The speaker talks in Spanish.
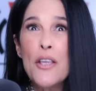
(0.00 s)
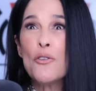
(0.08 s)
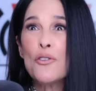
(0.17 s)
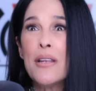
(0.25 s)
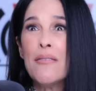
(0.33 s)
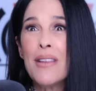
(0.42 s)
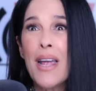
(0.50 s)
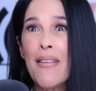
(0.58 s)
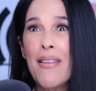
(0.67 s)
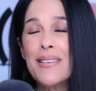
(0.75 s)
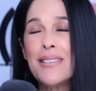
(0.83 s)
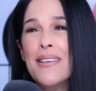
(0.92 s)
yo
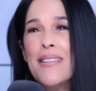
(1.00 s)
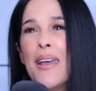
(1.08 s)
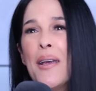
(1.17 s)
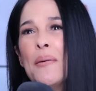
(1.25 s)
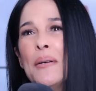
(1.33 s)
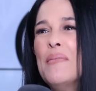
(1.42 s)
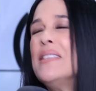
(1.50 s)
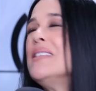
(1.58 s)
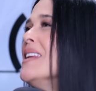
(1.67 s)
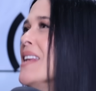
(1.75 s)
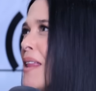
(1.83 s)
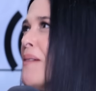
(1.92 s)
sentada así de,
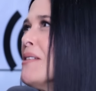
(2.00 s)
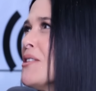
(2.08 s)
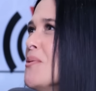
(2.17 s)
sí, nada más